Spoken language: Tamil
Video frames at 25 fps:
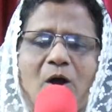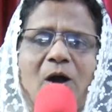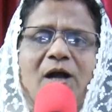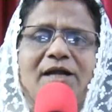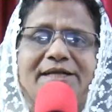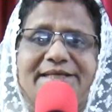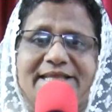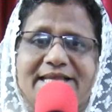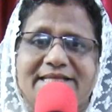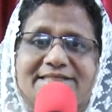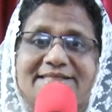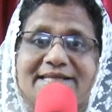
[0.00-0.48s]

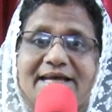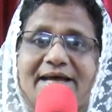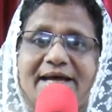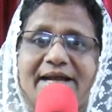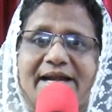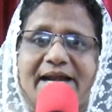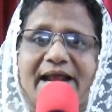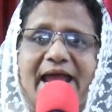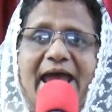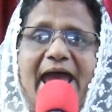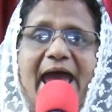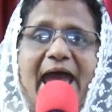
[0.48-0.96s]
ஆல் தீஸ்
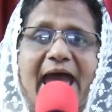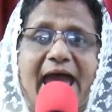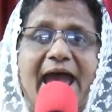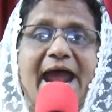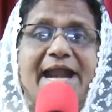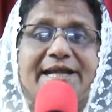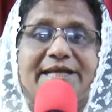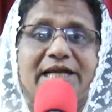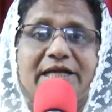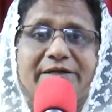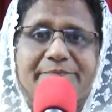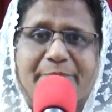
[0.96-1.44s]
ஆர்
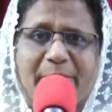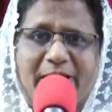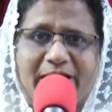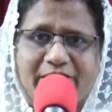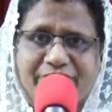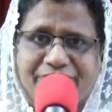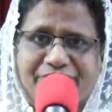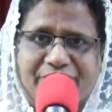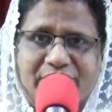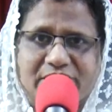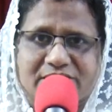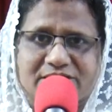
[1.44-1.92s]
ஆடட்
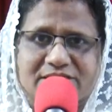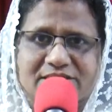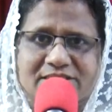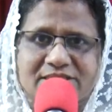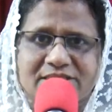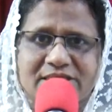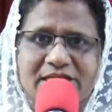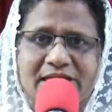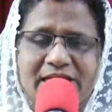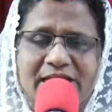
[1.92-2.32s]
பெனிஃபிட்ஸ்